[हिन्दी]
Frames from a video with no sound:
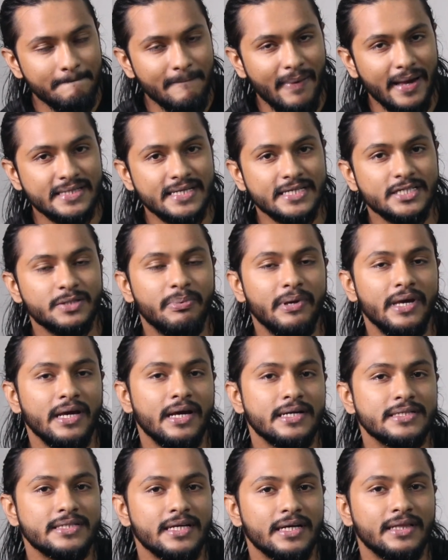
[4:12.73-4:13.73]
मैसेज भी
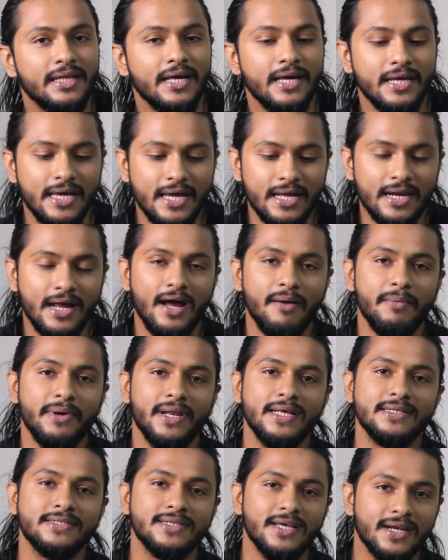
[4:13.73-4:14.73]
कर सकते हैं ये रहा
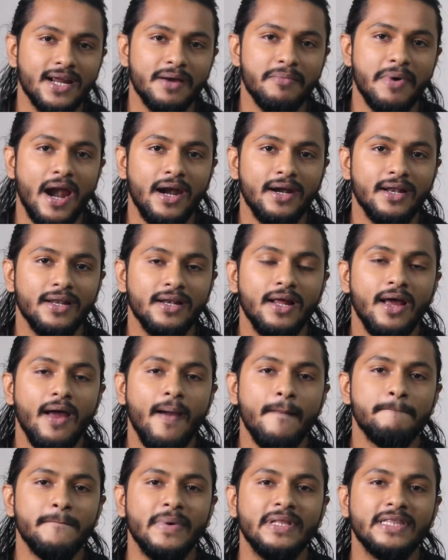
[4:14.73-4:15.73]
मेरा इंस्टाग्राम हैंडल
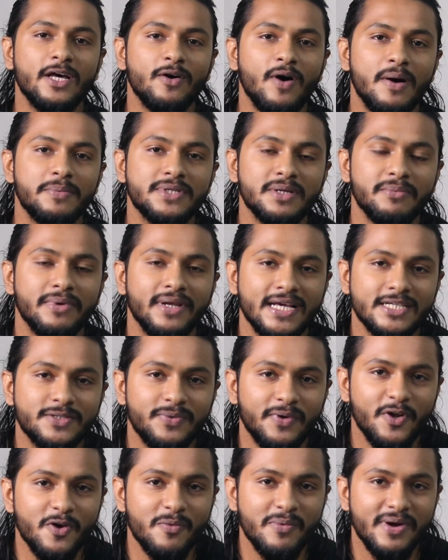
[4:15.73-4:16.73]
मिलता हूँ आपसे मैं नेक्स्ट
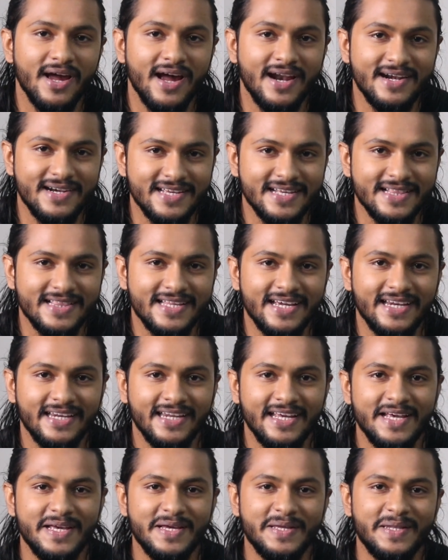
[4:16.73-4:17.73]
वीडियो में अनटिल देन
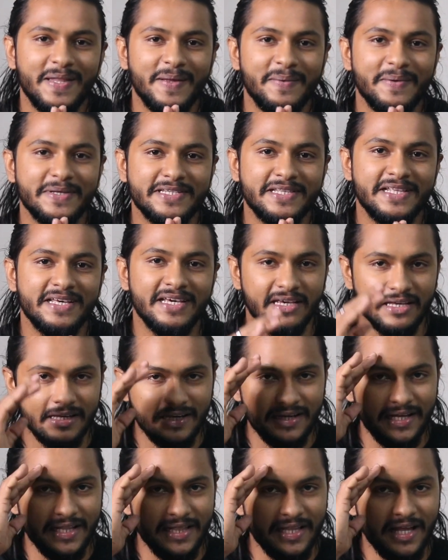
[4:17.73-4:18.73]
नमस्ते
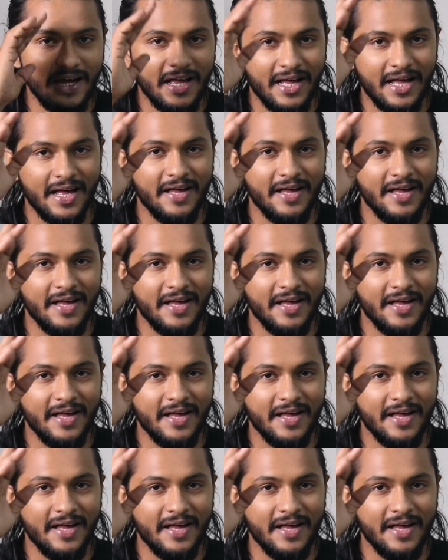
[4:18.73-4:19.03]
अल्लाह